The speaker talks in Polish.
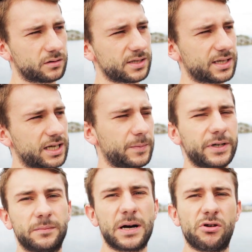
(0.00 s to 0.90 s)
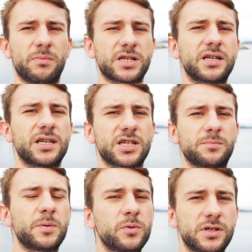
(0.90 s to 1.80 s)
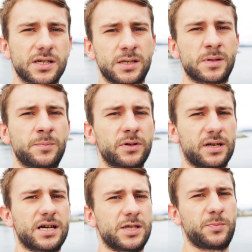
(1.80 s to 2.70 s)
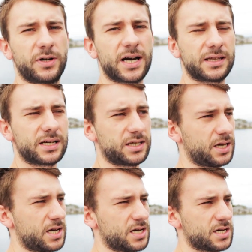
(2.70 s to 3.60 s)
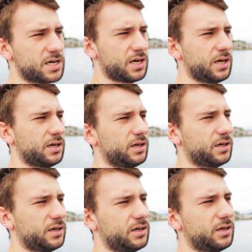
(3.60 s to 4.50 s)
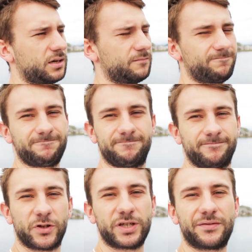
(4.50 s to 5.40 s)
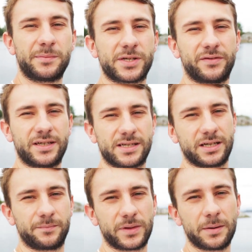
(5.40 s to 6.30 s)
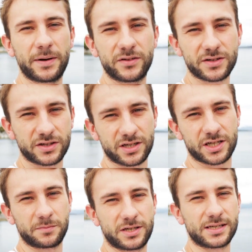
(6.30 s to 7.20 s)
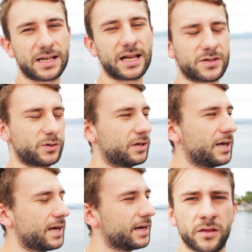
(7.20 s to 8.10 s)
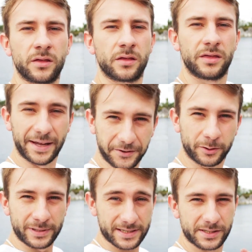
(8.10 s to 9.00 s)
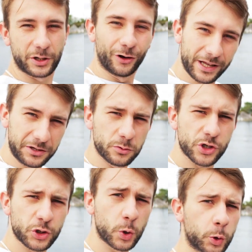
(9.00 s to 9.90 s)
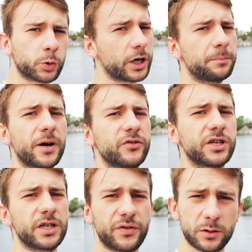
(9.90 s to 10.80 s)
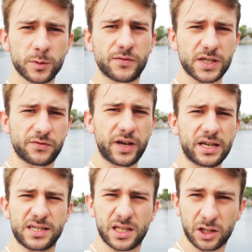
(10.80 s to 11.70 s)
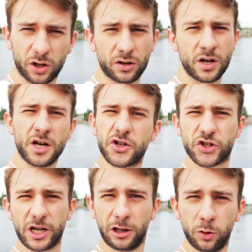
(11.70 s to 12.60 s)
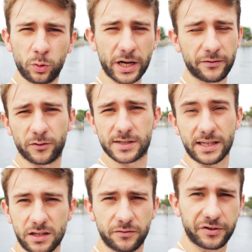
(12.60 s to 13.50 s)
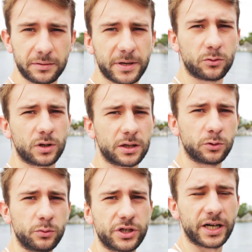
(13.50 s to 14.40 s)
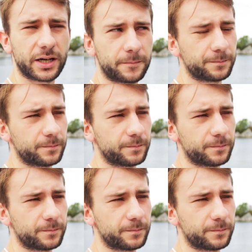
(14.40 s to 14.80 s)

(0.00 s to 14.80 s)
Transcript: to jest takie moje małe marzenie, żeby móc się z nim spotkać, pogadać. Eee, no nie wiem co więcej. Na pewno coś jeszcze by się znalazło. Natomiast kolejną rzeczą, o której pewnie niewielu z Was wie, jest to, że Lure w ostatnim filmie u Klaudusiek,